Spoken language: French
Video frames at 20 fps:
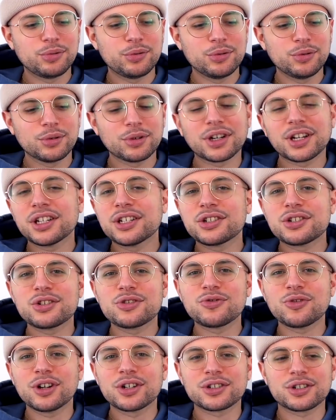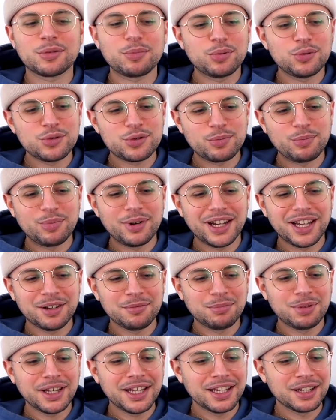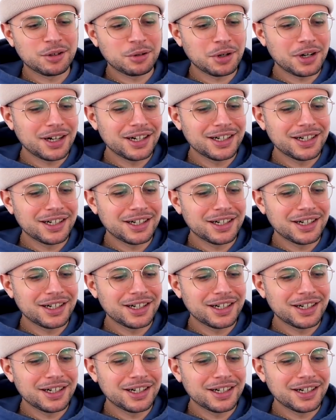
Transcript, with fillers: plus riche, tu vois, genre plus bling bling quoi.